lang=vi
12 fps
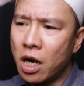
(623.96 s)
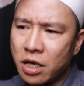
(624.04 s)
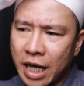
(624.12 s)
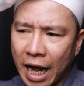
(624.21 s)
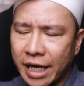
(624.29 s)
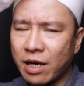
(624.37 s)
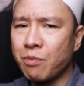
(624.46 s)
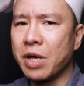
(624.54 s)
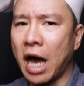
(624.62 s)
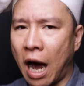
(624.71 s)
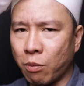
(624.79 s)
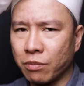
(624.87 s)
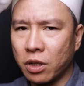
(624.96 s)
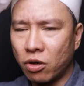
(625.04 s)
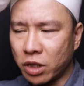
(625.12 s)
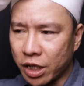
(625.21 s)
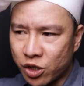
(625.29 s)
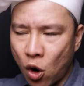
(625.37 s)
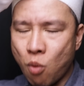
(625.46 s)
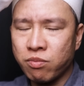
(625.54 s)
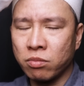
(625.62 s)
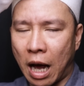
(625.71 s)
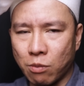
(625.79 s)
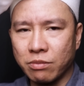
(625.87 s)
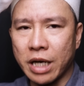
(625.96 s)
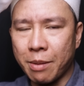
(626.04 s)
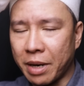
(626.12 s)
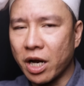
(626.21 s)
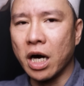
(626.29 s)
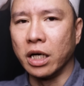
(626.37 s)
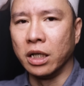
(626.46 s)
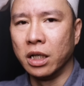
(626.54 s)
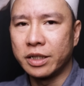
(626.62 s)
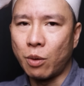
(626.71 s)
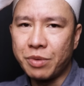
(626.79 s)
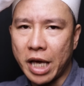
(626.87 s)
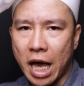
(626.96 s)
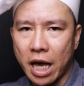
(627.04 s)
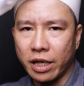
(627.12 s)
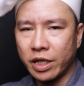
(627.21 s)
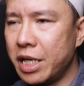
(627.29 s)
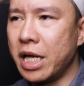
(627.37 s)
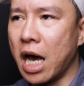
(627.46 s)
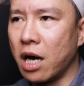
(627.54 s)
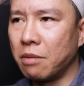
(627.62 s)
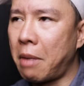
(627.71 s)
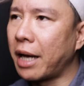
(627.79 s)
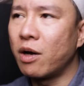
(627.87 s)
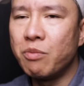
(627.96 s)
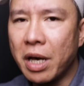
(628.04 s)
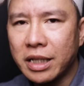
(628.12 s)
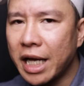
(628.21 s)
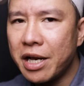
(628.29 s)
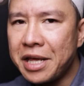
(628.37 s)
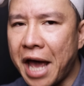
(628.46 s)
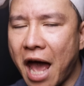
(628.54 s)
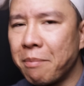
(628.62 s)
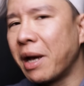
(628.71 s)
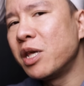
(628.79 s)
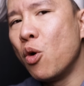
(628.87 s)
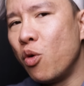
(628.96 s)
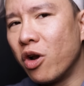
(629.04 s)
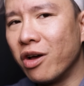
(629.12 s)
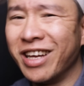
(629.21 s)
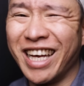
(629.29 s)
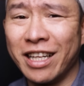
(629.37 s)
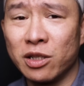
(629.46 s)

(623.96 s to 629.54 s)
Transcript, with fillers: Nó hư ngay trong giờ học, nó có thể trốn học để mà nó hư. Xong về 9 giờ bạn cũng vẫn thấy nó về, bạn vui rồi.